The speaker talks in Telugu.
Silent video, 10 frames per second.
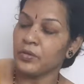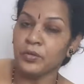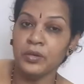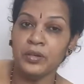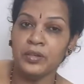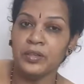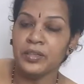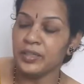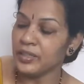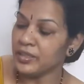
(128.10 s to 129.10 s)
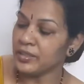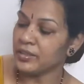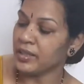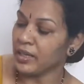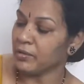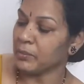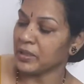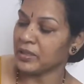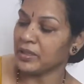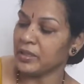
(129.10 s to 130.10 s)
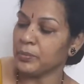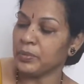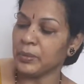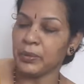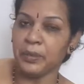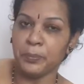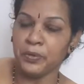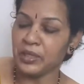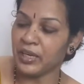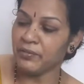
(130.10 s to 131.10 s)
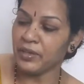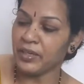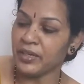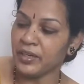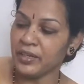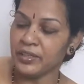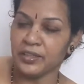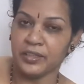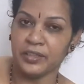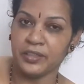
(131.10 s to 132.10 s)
సో ఇది తాళం అనమాట ఇప్పుడు ఎప్పుడు తాళం వేయాలన్నా ఇది